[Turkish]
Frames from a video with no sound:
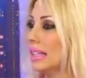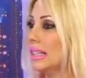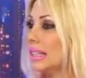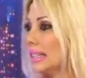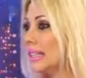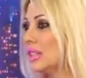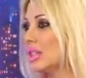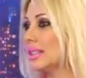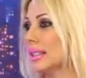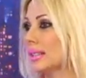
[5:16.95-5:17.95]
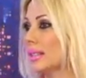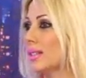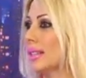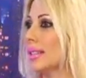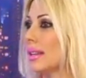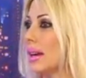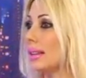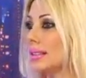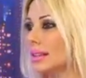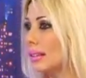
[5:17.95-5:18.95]
yıllar içinde getireceği
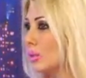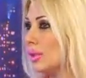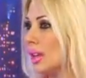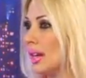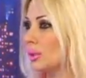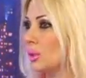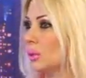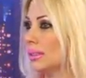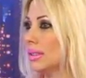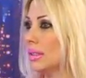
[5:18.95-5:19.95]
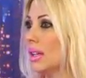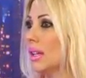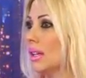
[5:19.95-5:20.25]
zararları henüz şahit olmadık.